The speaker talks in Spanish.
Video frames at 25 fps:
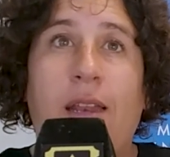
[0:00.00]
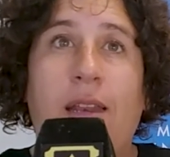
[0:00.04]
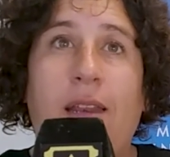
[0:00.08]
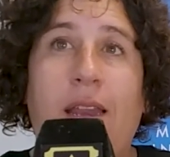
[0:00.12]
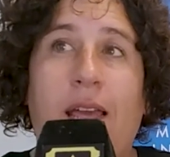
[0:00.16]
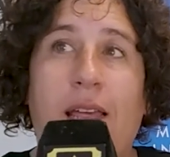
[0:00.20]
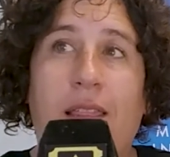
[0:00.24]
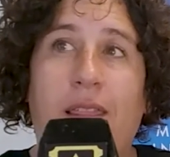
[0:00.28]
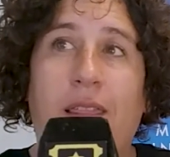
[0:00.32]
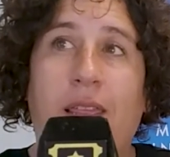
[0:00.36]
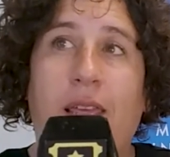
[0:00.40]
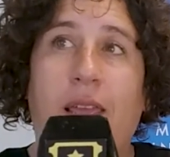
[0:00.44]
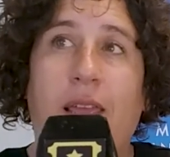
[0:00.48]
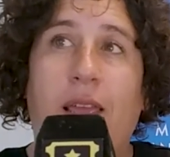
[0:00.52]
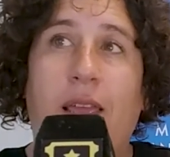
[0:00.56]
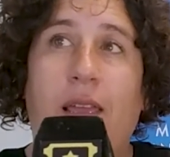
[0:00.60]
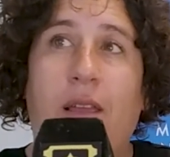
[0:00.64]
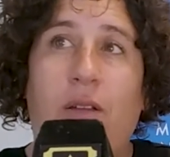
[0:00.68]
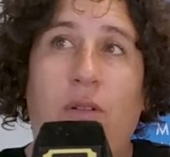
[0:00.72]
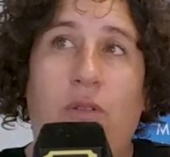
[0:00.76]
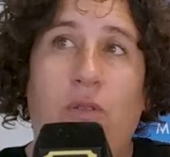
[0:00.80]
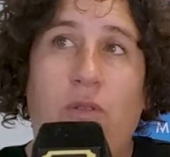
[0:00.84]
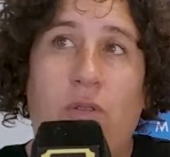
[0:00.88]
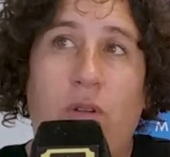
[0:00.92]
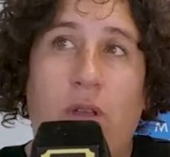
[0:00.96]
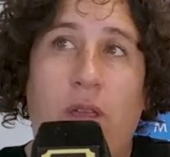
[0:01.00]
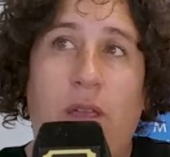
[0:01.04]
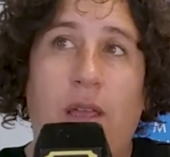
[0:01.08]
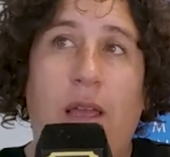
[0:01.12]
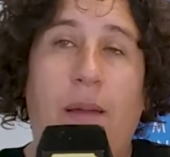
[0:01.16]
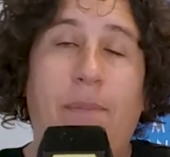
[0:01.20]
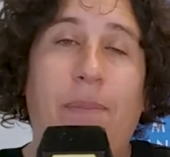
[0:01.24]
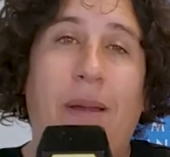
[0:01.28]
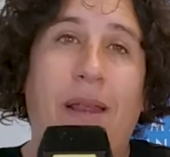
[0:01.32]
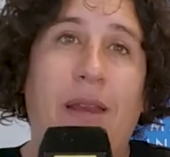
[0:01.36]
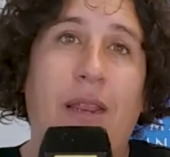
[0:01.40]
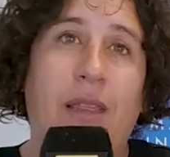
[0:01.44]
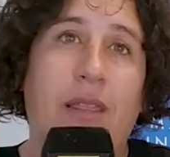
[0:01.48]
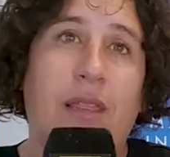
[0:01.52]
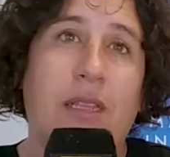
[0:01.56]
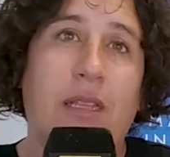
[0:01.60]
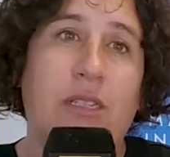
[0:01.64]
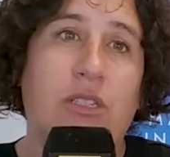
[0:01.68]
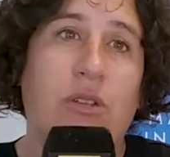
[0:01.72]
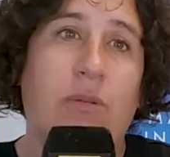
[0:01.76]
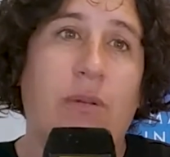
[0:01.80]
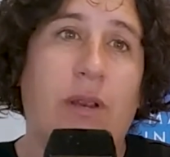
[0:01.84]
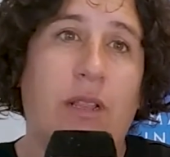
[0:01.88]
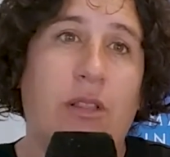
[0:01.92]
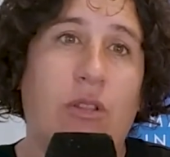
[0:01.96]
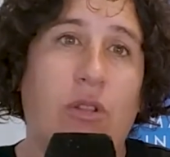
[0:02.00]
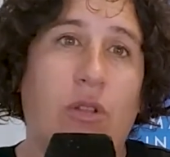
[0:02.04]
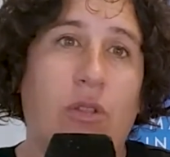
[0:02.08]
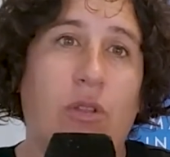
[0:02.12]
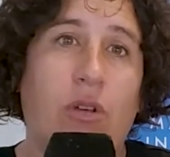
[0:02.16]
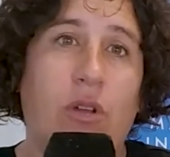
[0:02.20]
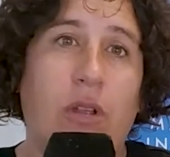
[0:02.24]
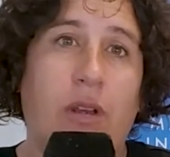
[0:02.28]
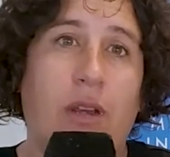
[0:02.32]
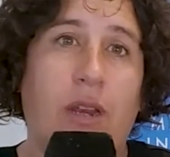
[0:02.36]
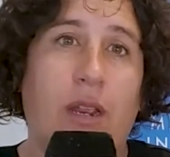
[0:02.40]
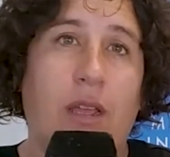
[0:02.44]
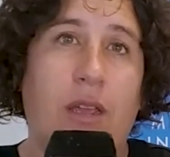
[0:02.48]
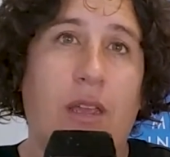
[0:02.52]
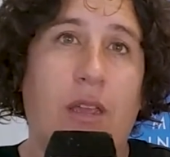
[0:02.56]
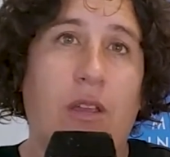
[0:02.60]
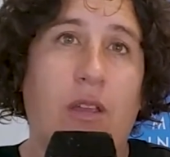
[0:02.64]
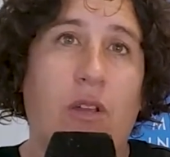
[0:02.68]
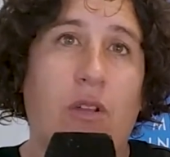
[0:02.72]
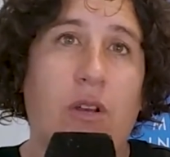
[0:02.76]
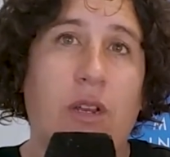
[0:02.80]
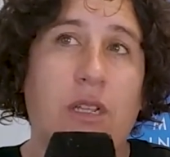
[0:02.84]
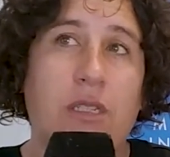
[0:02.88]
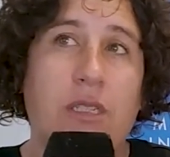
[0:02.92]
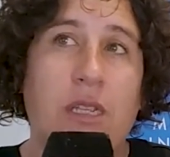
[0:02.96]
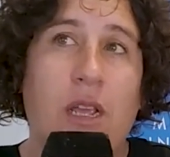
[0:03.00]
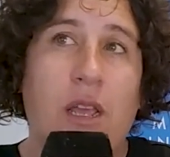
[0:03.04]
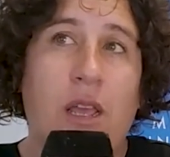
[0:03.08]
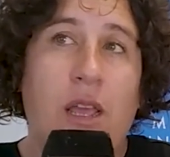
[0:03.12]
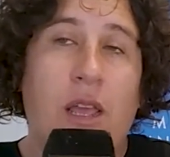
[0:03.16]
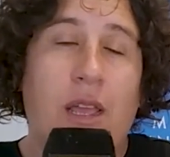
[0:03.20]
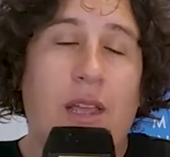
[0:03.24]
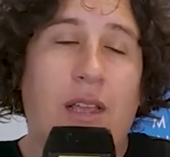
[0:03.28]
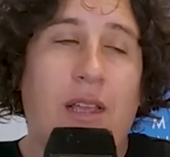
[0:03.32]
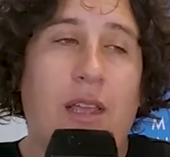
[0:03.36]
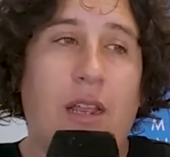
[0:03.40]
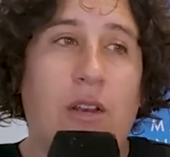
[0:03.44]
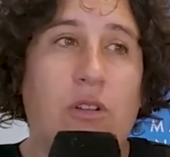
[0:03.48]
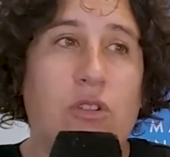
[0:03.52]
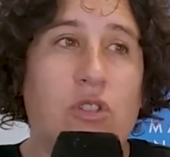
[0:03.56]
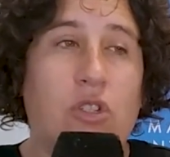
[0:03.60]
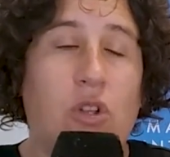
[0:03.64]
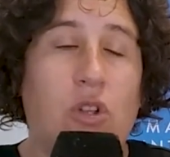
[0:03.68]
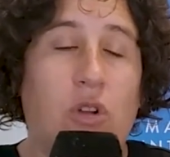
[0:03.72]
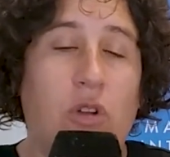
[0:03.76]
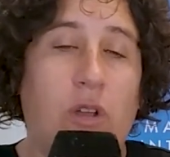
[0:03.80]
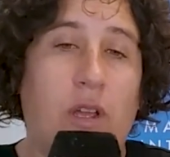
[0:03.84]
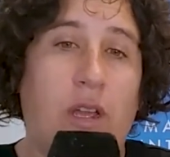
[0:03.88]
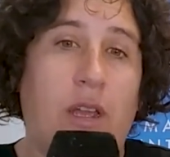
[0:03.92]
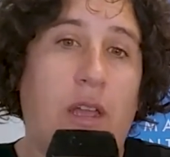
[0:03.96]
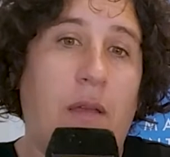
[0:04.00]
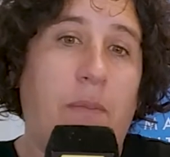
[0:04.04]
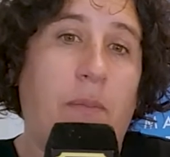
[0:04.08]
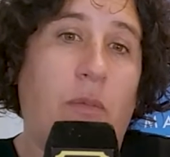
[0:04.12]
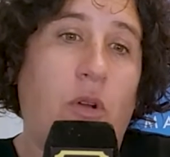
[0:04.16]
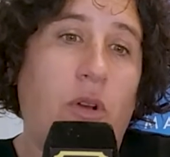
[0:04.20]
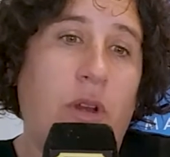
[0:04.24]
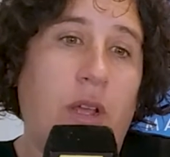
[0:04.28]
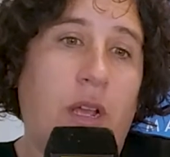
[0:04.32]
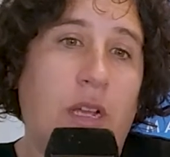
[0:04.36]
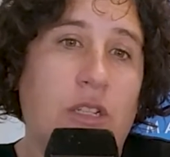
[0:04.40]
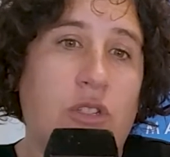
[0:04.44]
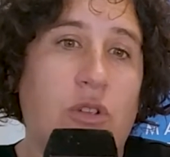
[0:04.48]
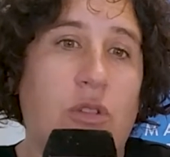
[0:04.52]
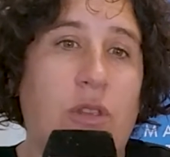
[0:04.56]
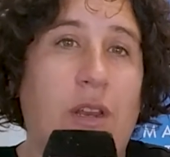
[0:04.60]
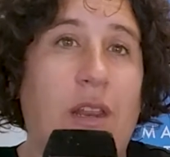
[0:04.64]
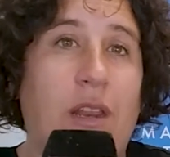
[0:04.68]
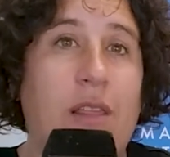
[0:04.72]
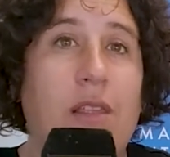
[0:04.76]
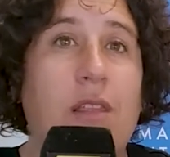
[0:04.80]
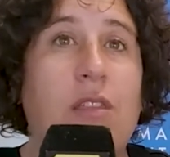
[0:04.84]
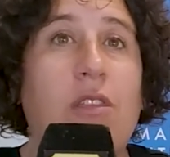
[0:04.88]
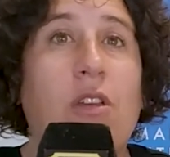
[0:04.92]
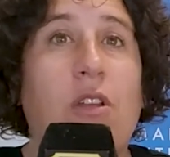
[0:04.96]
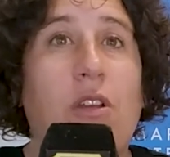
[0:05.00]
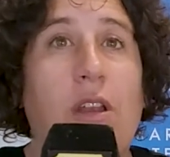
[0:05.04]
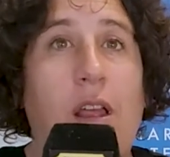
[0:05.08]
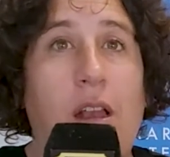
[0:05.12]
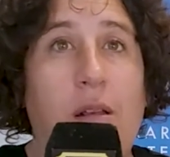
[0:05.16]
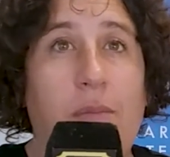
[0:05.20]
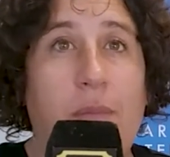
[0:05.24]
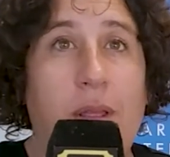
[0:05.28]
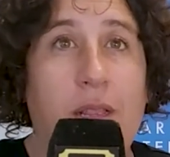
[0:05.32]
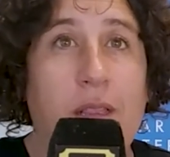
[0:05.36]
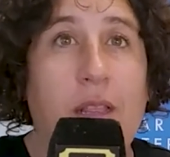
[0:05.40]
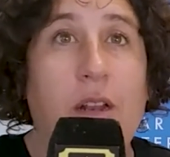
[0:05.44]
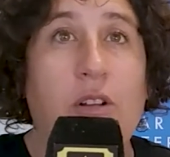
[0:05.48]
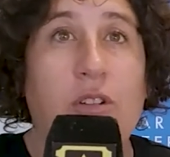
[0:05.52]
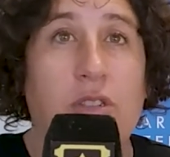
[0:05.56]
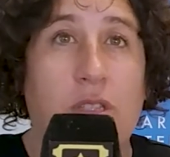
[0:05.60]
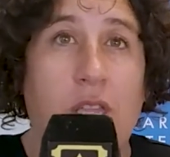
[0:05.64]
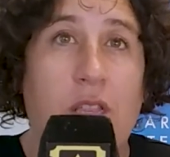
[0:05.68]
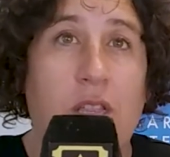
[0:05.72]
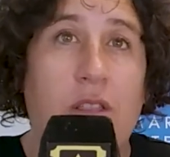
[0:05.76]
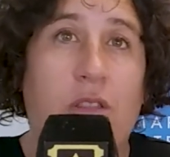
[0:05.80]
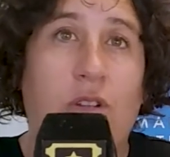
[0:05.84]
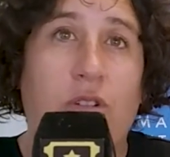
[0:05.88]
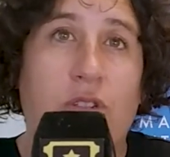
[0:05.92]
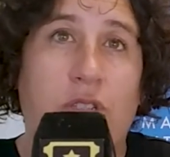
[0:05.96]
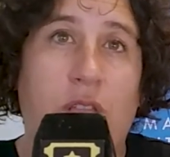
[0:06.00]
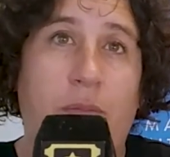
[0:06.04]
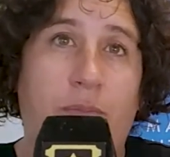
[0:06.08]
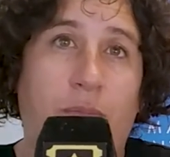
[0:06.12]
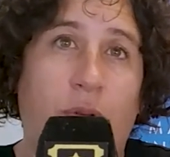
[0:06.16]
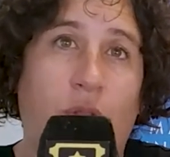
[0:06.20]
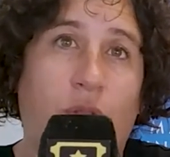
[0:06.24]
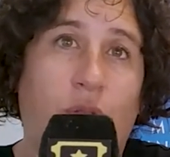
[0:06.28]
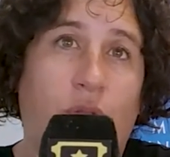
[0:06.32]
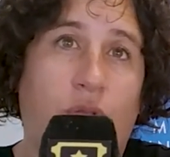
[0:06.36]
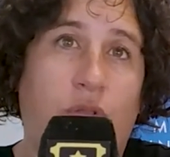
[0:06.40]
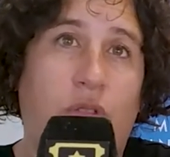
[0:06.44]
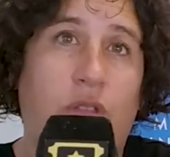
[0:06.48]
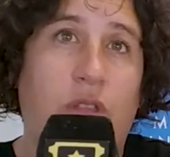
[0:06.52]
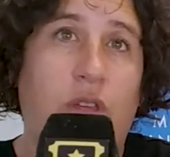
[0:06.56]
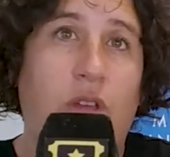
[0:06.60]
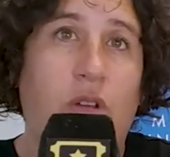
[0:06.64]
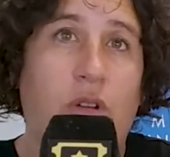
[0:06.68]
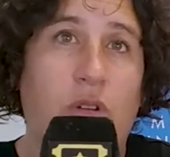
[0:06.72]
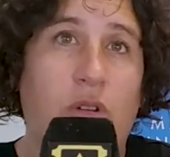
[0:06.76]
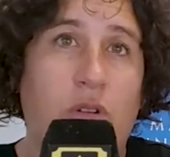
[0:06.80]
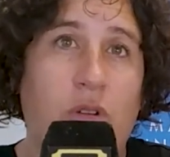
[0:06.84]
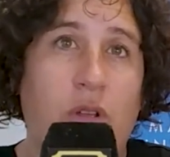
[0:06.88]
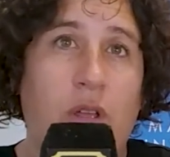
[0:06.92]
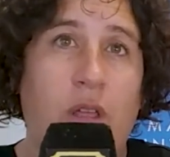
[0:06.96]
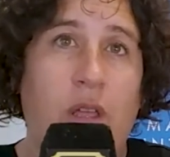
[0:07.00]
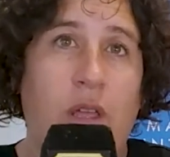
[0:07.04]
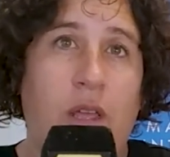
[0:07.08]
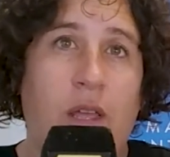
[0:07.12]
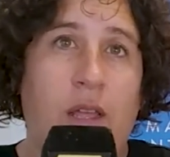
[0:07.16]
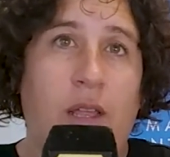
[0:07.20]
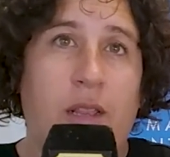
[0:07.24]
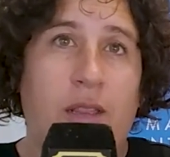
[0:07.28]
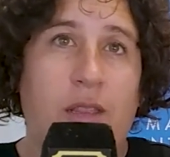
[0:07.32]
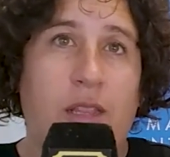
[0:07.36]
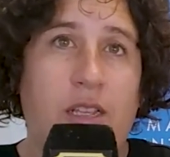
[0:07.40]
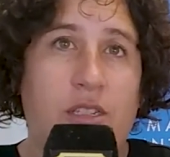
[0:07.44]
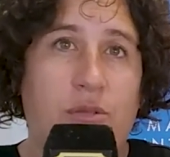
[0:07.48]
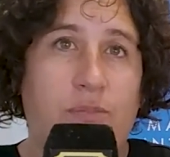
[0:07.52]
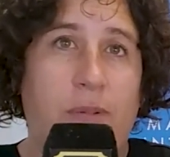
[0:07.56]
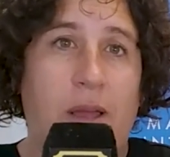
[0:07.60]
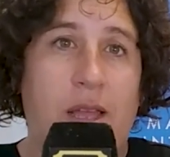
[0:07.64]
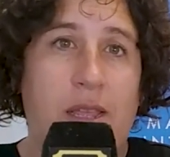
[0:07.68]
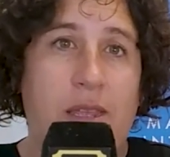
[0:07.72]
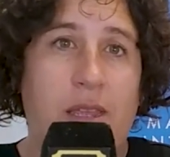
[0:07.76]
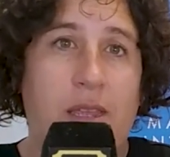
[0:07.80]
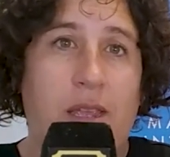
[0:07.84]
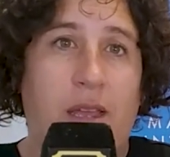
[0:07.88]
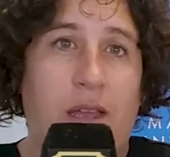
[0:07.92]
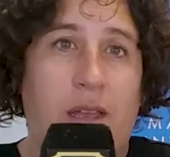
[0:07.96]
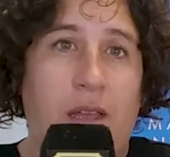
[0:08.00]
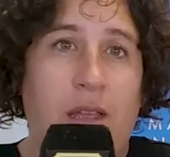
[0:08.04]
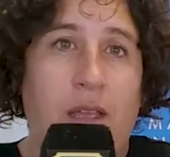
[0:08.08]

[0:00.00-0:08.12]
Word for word: nace o que aparece sobre todo en regiones que no son hegemónicas o tradicionalmente los centros de producción de España.